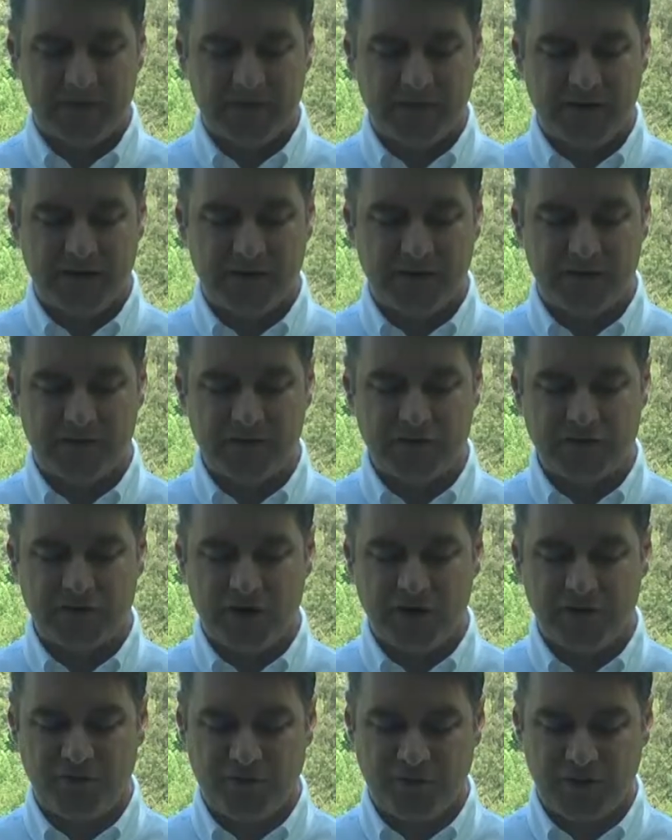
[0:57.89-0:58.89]
que não
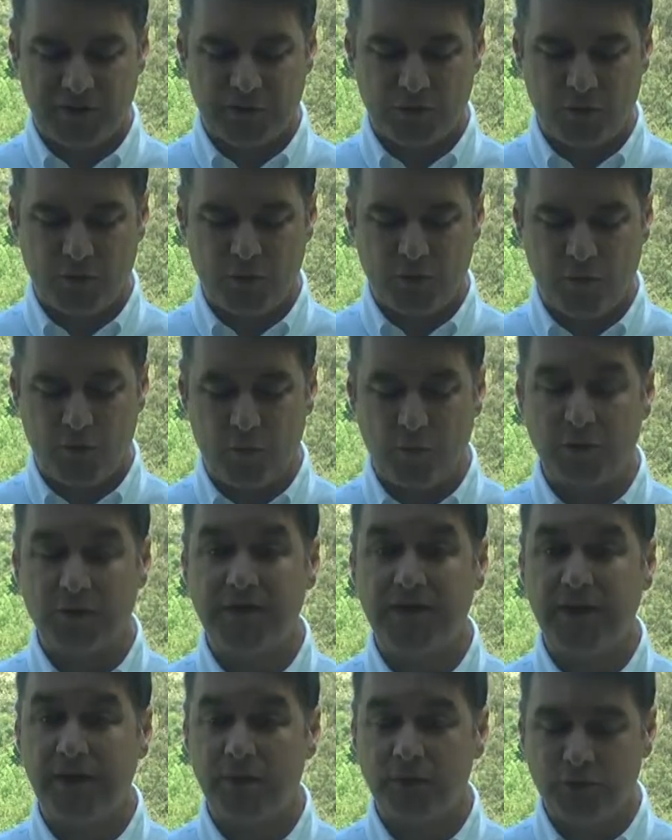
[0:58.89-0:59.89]
só enfrentou como
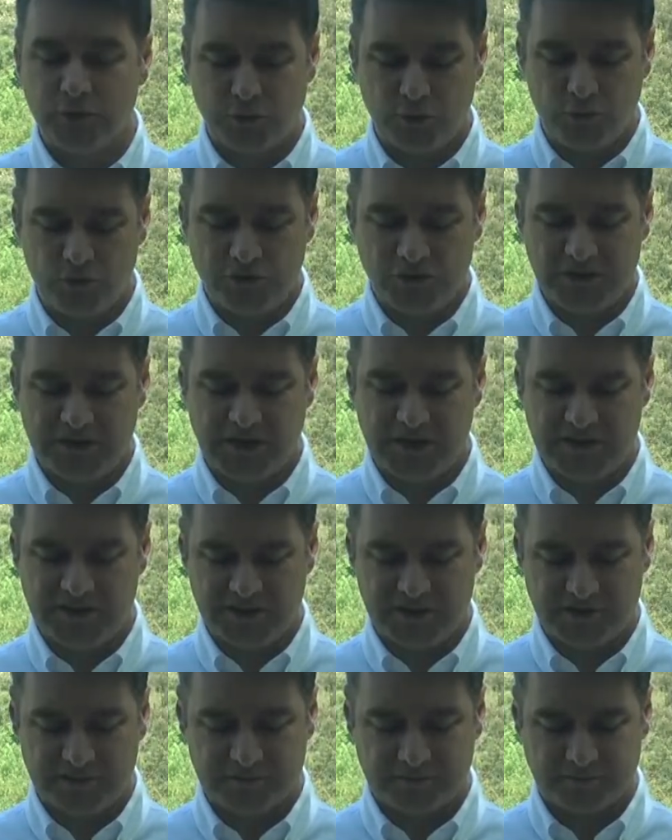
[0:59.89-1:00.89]
derrotou o
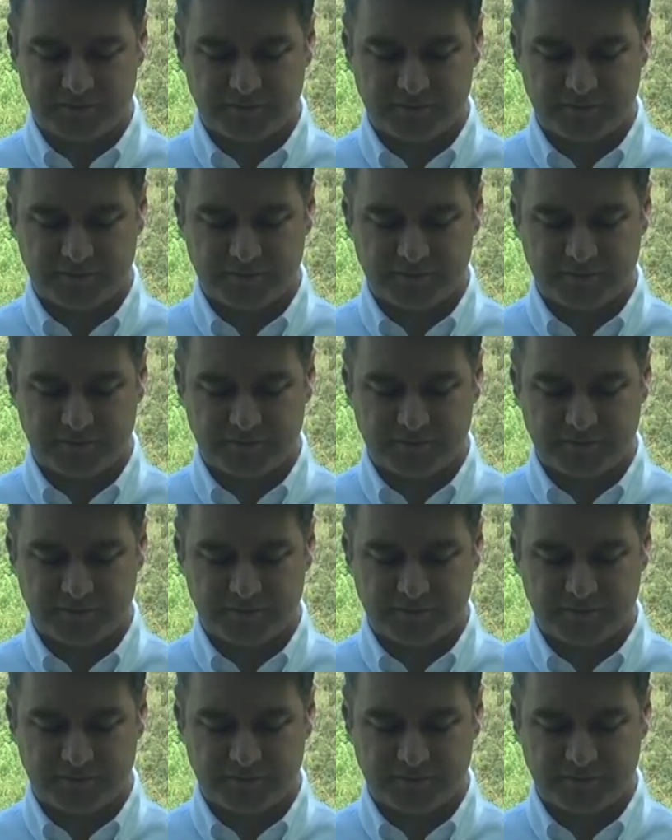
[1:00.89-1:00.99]
gigante.